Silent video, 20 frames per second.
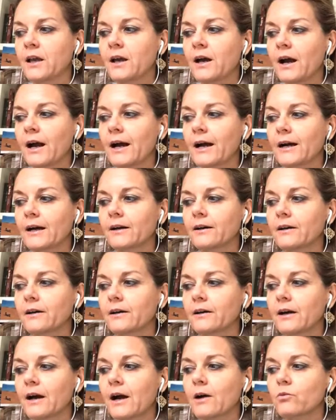
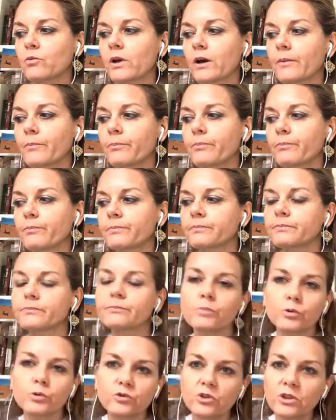a, a una
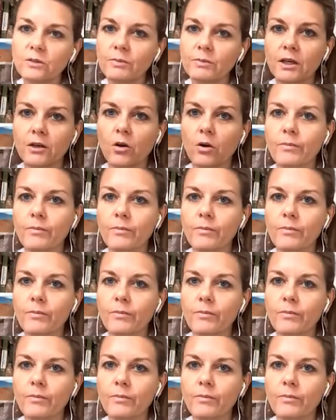possibile, no?